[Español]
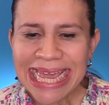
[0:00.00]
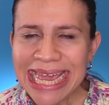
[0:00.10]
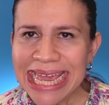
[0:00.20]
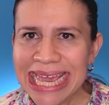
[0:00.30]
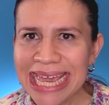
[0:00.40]

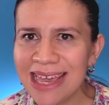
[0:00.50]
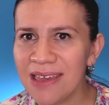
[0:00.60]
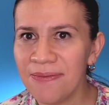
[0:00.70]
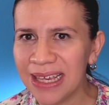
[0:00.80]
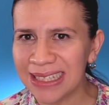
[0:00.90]
Y,
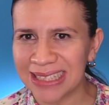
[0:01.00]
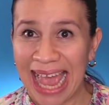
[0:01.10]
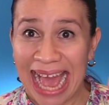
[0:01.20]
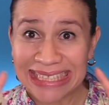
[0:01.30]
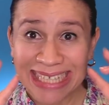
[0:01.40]

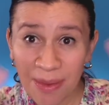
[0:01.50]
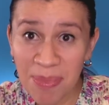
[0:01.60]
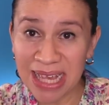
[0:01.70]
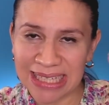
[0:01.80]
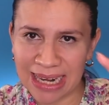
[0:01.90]
fíjense, así
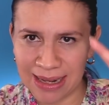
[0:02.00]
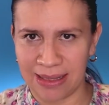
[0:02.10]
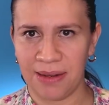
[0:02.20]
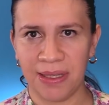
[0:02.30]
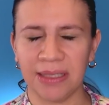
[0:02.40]
empieza la
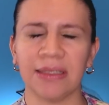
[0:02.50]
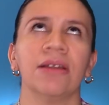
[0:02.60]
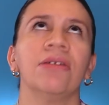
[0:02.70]
entrevista,